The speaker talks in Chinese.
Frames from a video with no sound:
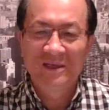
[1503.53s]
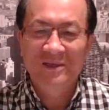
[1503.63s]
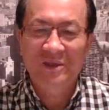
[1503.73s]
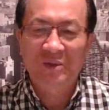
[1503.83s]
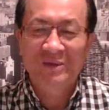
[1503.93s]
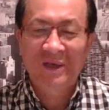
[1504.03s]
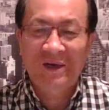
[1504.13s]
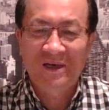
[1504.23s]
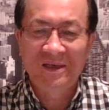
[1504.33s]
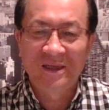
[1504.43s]
早在
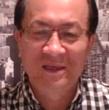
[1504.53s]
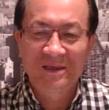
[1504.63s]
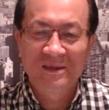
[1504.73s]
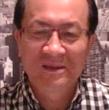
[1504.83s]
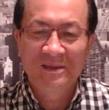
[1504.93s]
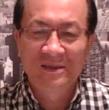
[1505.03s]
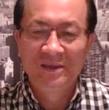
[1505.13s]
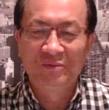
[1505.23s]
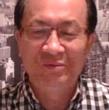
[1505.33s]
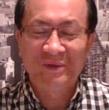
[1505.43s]
二零
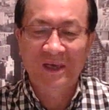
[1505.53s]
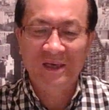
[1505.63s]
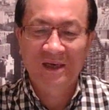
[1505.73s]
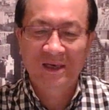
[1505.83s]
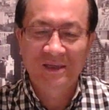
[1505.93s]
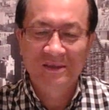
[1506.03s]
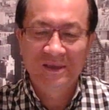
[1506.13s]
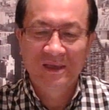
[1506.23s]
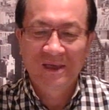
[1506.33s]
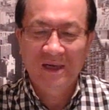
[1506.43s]
一五年哈，
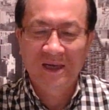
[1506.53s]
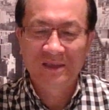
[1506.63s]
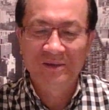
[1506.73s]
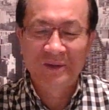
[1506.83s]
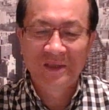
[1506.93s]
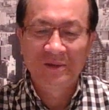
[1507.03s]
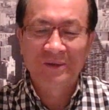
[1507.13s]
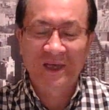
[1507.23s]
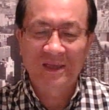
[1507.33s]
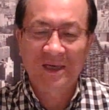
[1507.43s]
还有一六
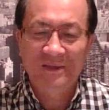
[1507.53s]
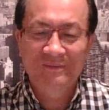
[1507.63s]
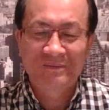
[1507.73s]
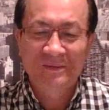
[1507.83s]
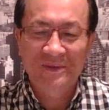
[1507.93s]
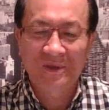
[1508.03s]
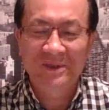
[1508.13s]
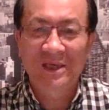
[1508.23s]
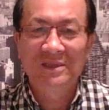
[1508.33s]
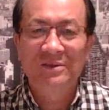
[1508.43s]
年呢，早
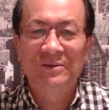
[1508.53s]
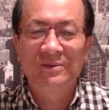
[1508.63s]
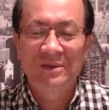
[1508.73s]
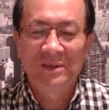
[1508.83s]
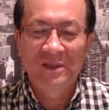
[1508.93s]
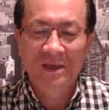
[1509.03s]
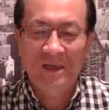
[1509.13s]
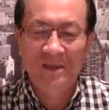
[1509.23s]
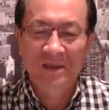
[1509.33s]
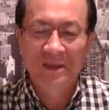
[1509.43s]
在一九
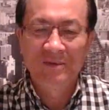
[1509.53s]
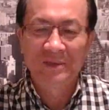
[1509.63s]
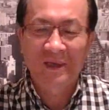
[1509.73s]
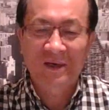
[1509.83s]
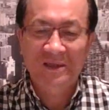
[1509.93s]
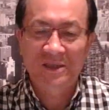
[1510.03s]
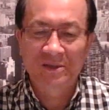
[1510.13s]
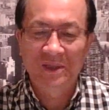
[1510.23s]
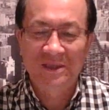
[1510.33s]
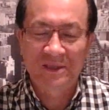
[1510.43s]
二零一六年啊十
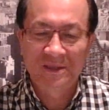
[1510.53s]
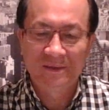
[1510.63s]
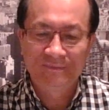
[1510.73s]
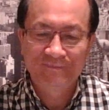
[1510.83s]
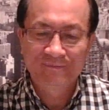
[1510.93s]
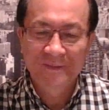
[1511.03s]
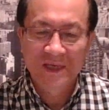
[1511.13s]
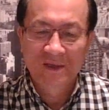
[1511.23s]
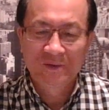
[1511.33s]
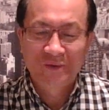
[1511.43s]
月十日，
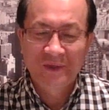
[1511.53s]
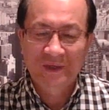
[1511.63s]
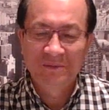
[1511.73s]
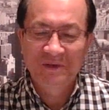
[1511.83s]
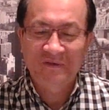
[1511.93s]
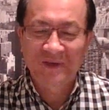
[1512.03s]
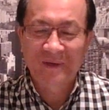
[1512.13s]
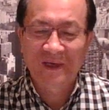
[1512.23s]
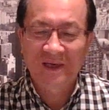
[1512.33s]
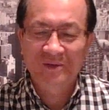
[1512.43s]
最高人民法
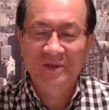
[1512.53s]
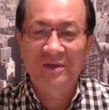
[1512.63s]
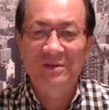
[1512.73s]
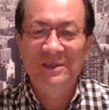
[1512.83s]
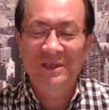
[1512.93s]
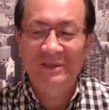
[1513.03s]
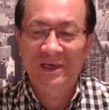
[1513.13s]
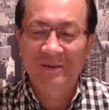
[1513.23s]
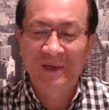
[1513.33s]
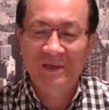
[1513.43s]
院啊、最高人民检
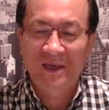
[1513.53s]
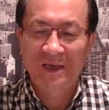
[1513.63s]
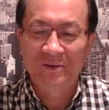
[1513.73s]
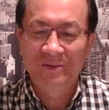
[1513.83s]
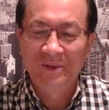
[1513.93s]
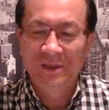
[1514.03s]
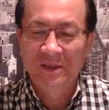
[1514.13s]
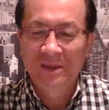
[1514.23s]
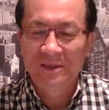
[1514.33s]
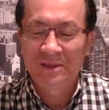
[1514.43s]
察院还有
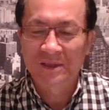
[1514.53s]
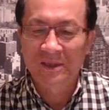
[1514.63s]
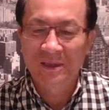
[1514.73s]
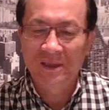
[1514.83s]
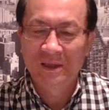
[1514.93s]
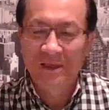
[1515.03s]
这个